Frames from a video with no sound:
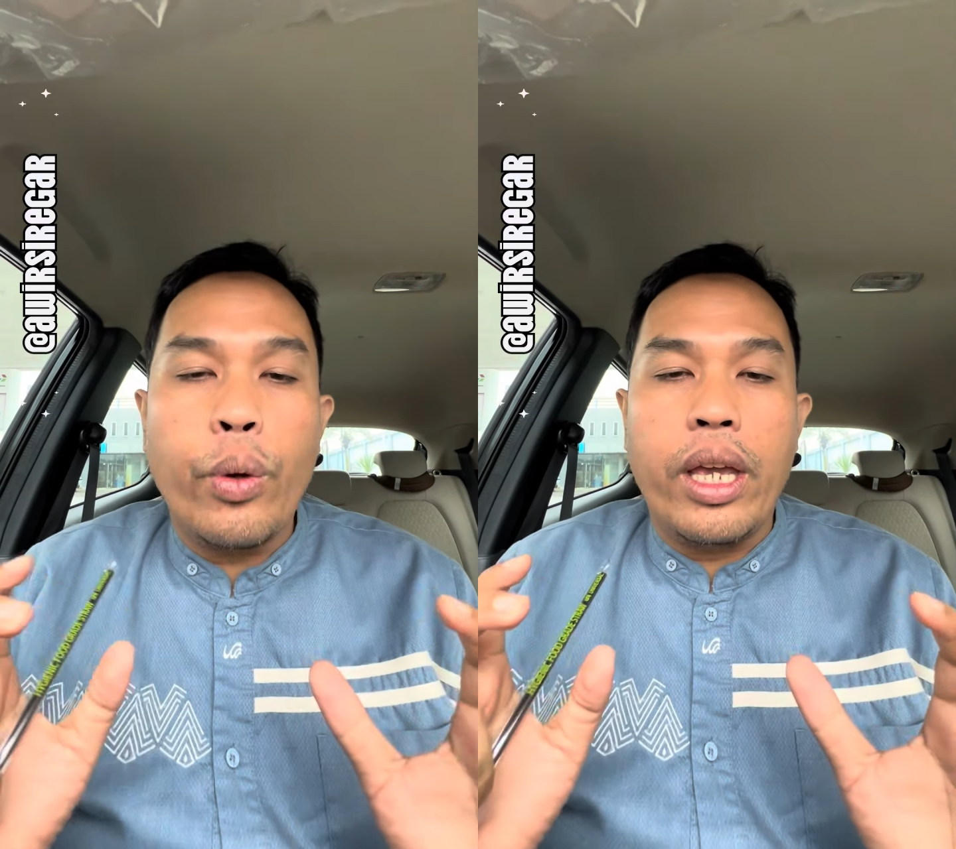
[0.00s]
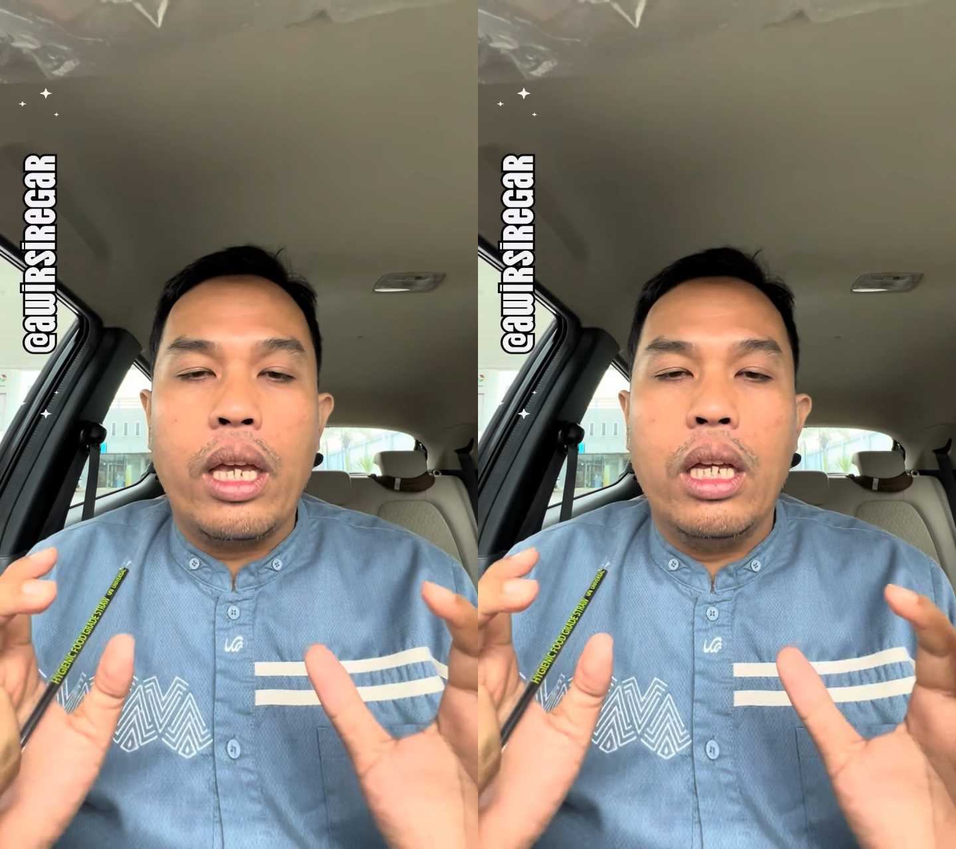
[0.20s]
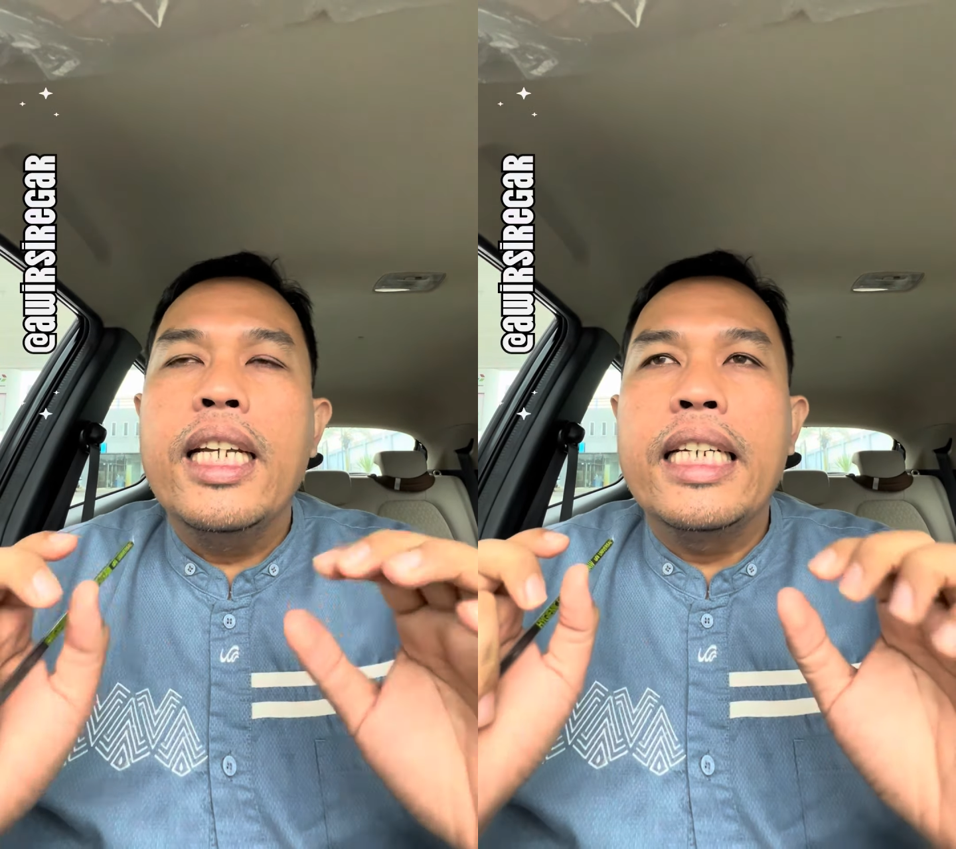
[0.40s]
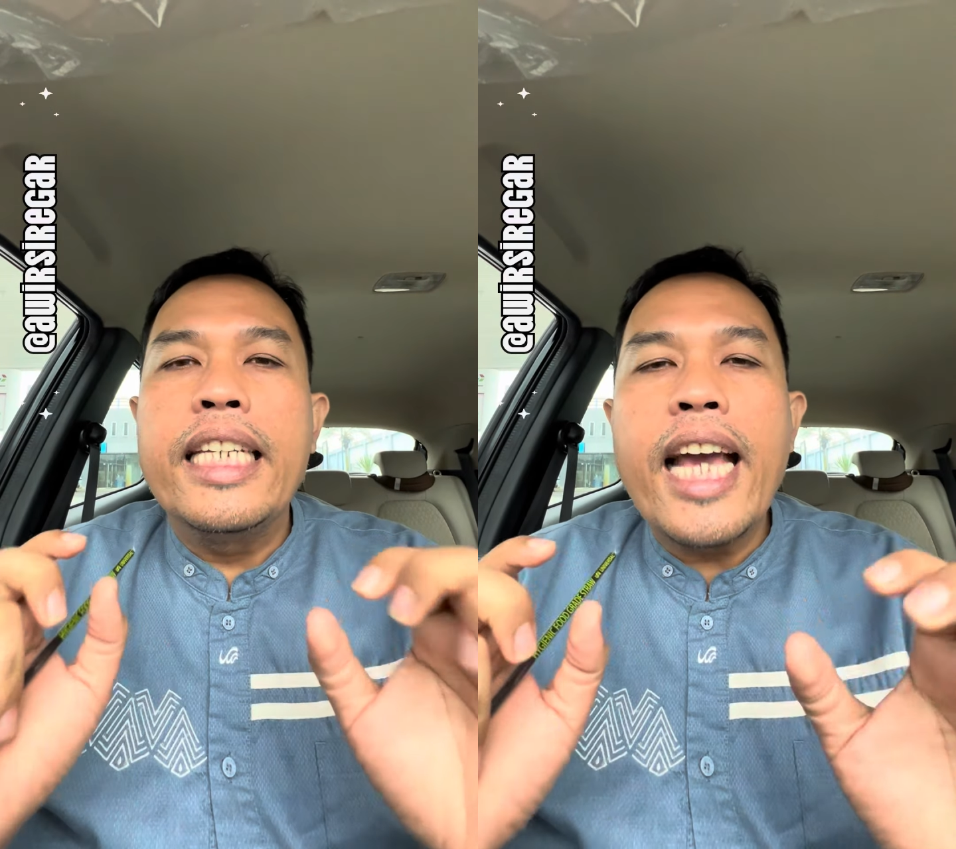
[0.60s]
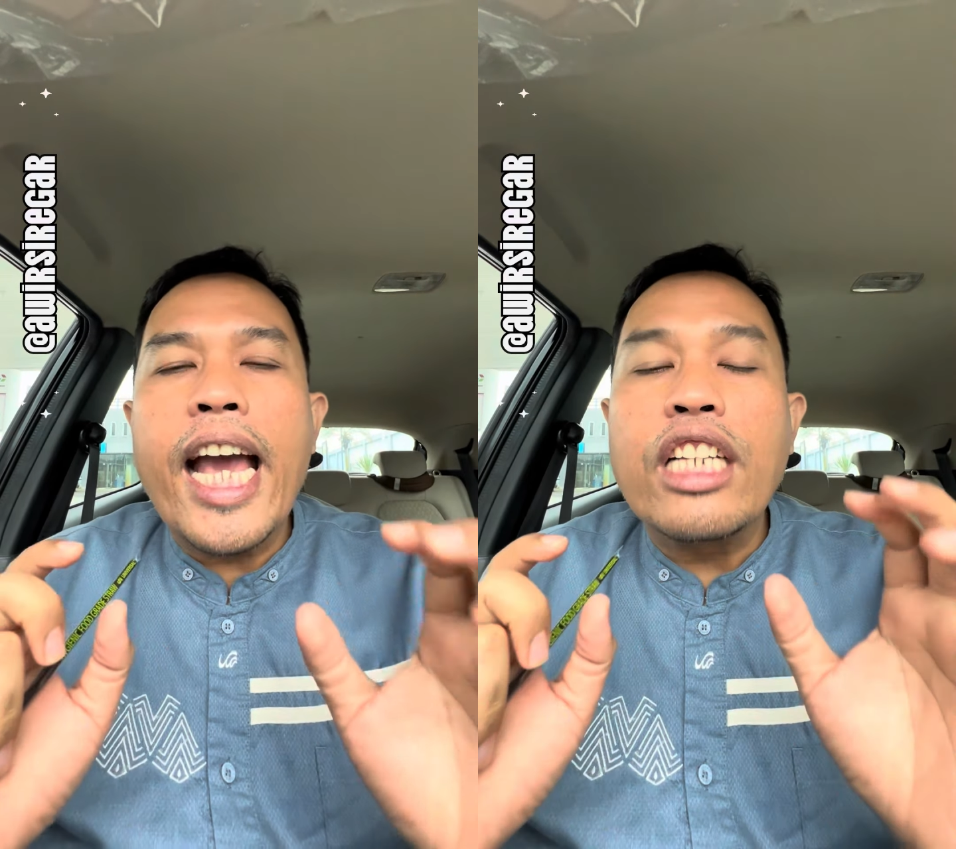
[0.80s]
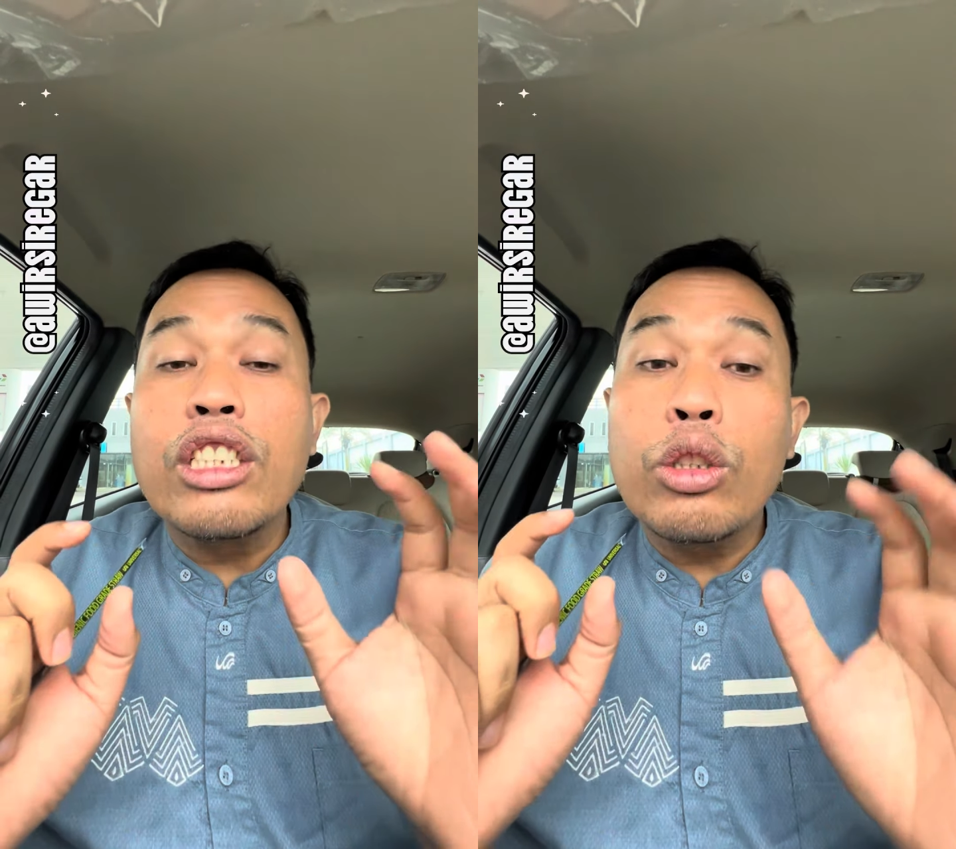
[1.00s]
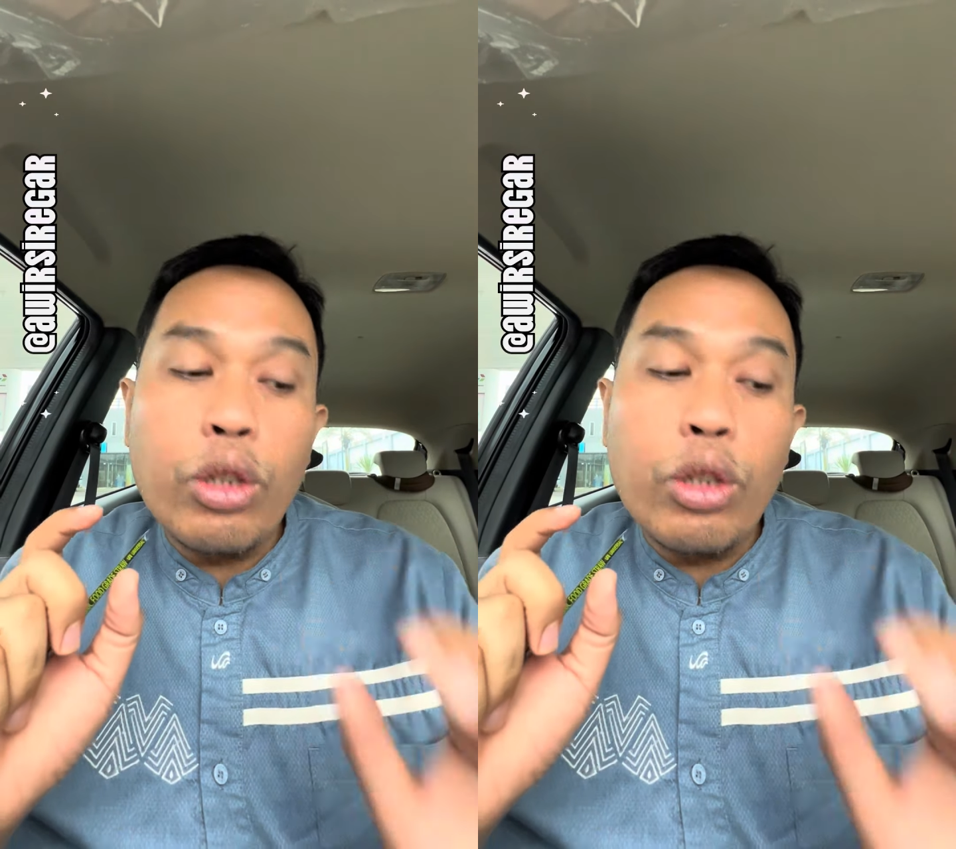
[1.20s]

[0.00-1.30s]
we dia esnya tuh